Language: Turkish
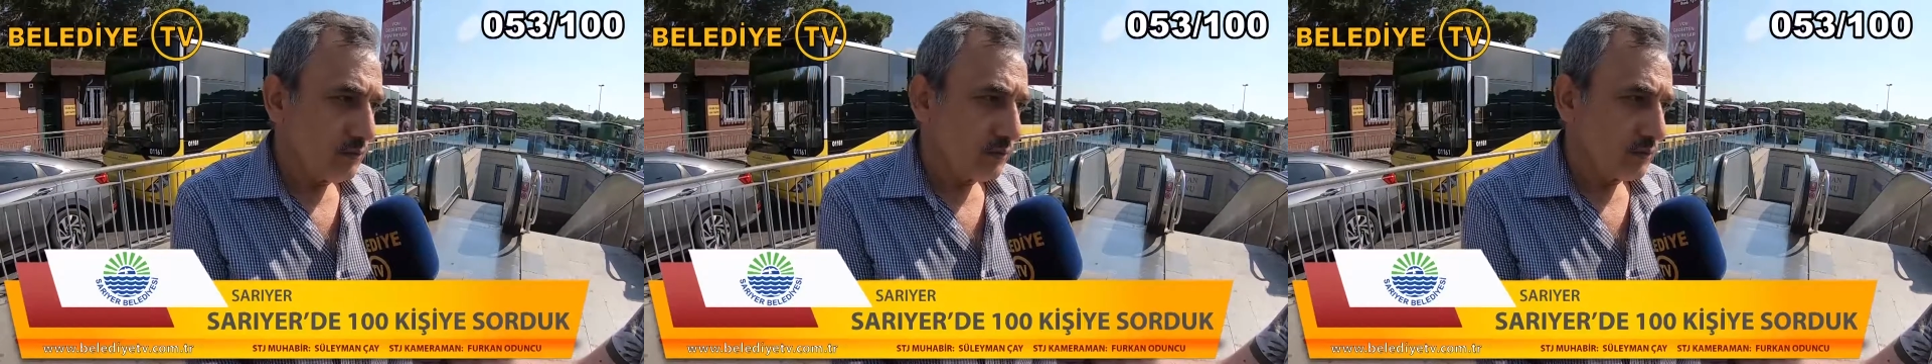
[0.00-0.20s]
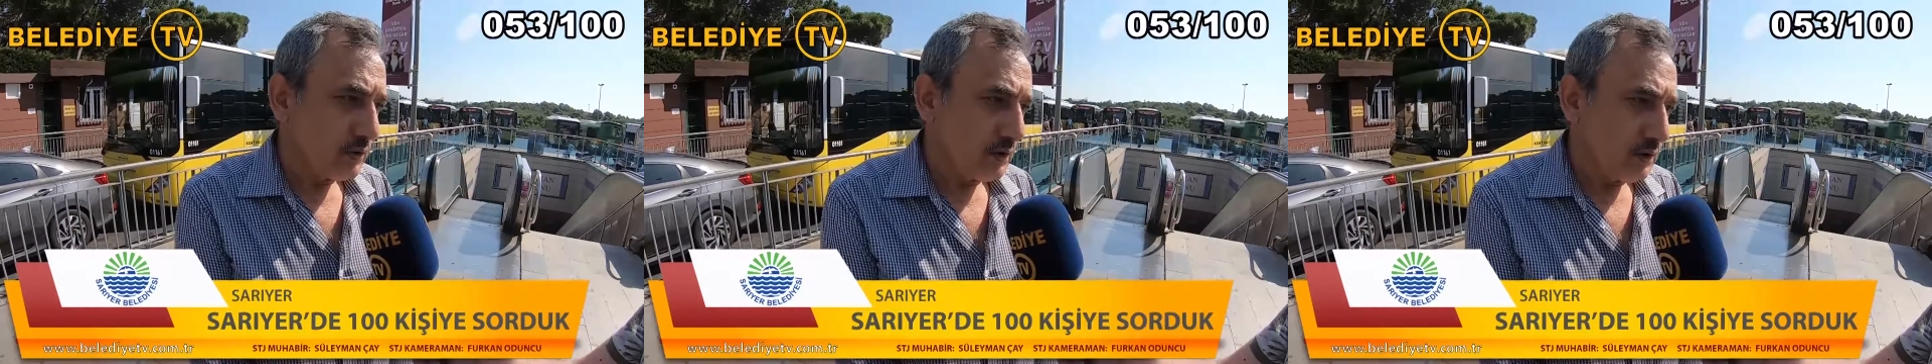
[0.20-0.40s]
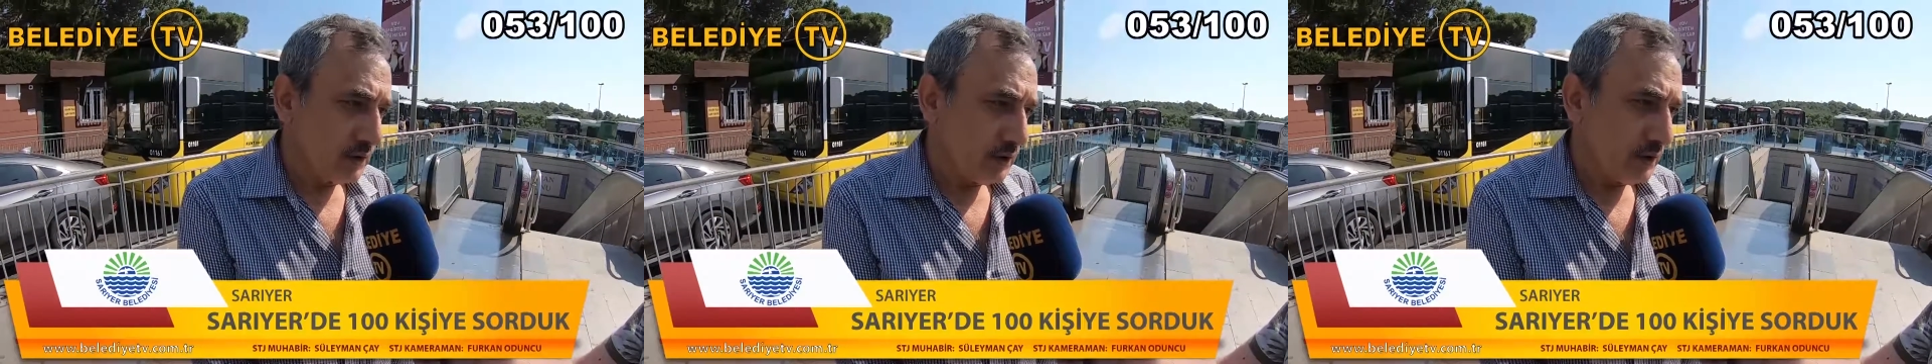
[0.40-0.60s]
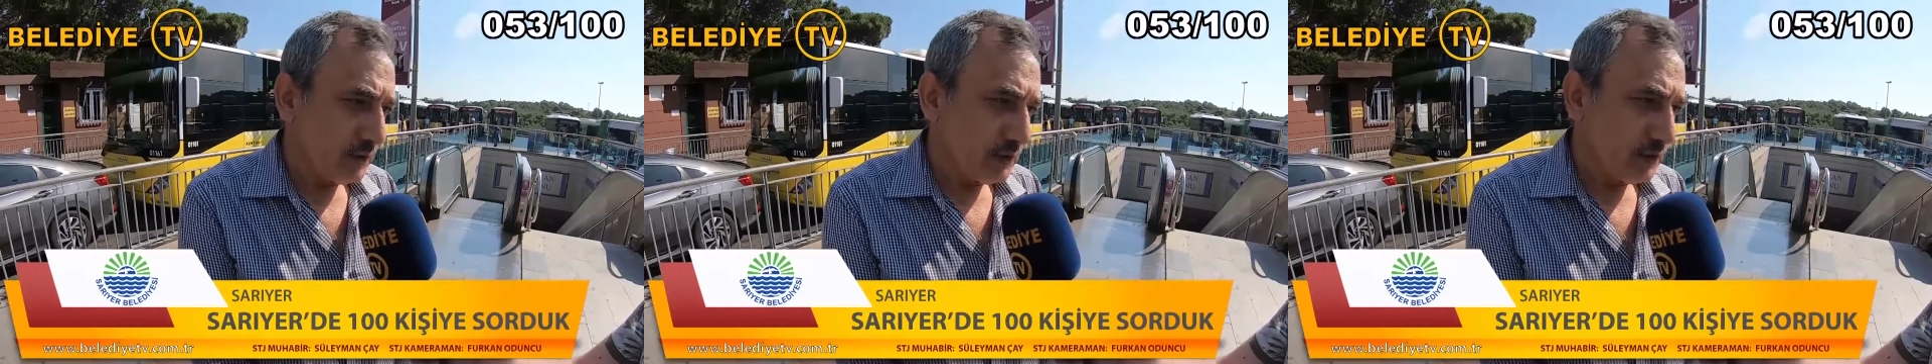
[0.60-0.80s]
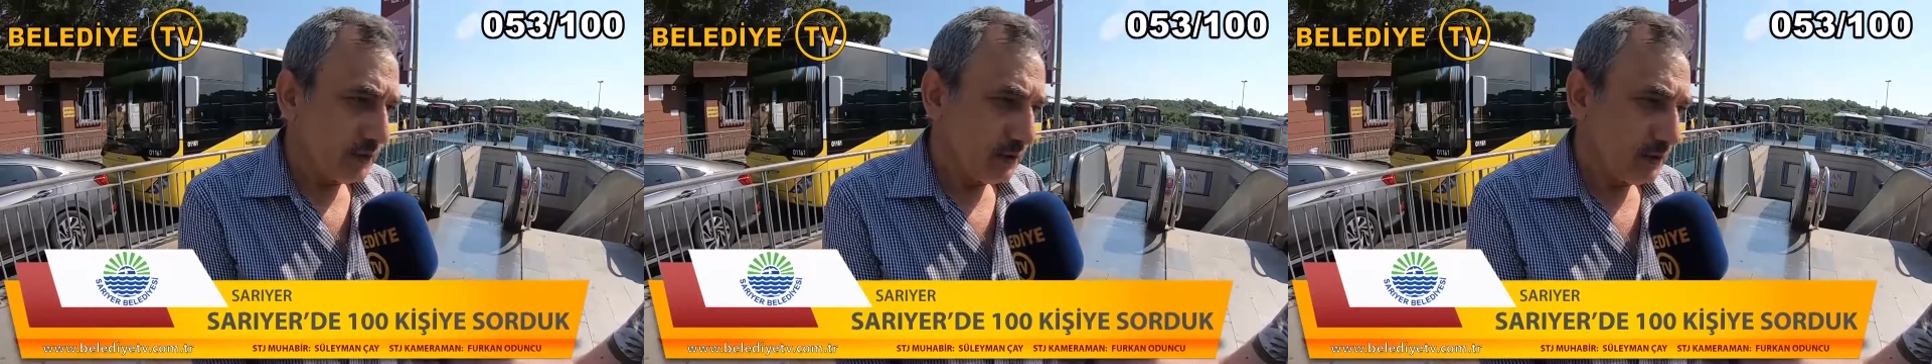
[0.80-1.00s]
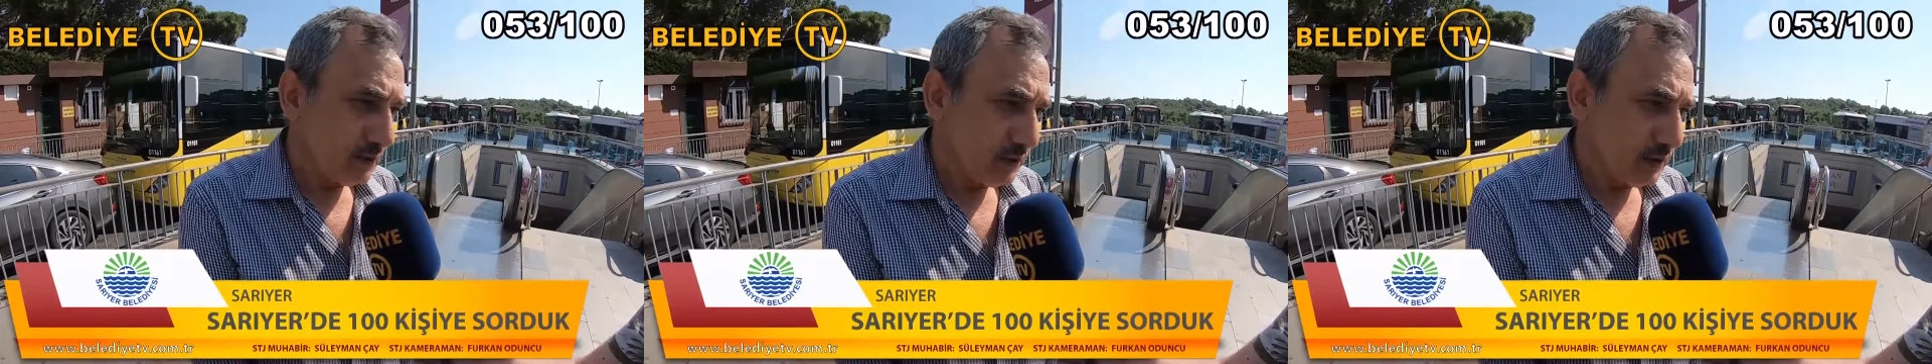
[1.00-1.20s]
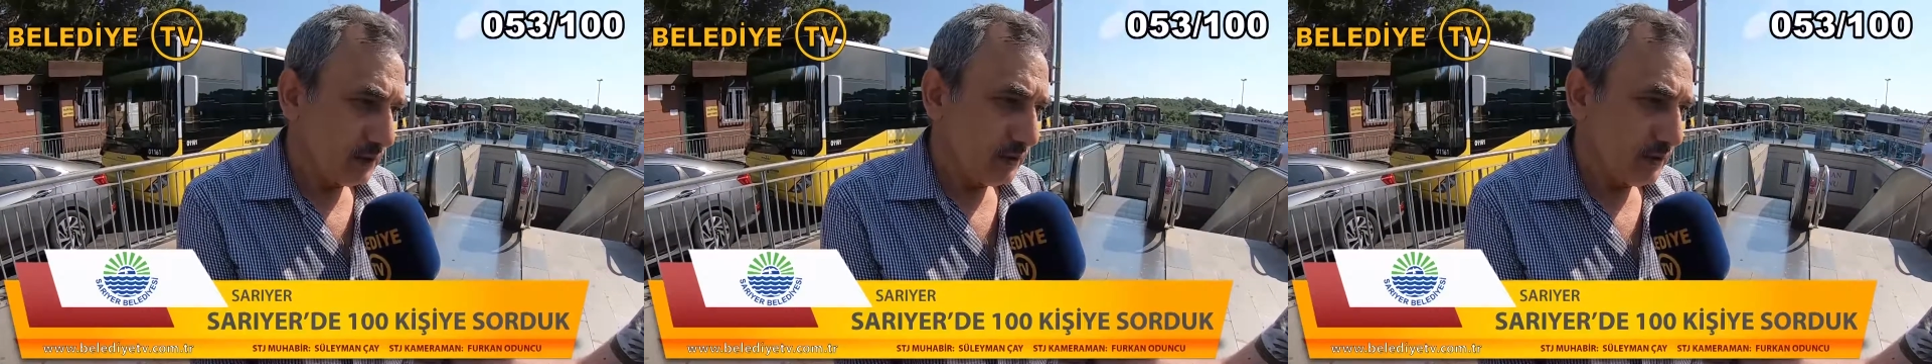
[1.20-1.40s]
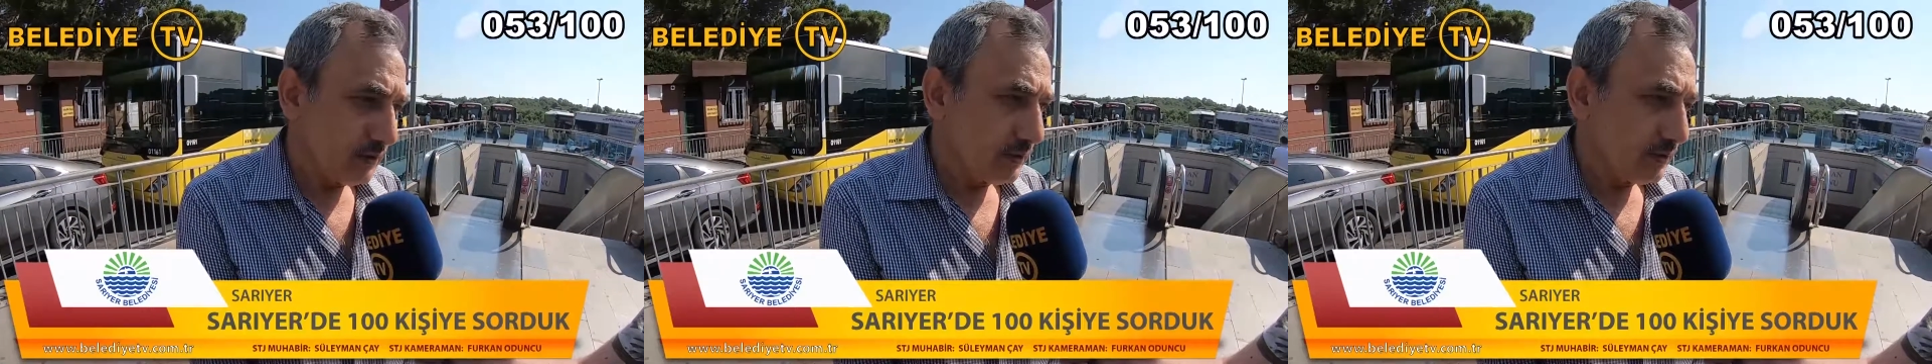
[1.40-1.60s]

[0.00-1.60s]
yok yani ikamet ettiğim yerin.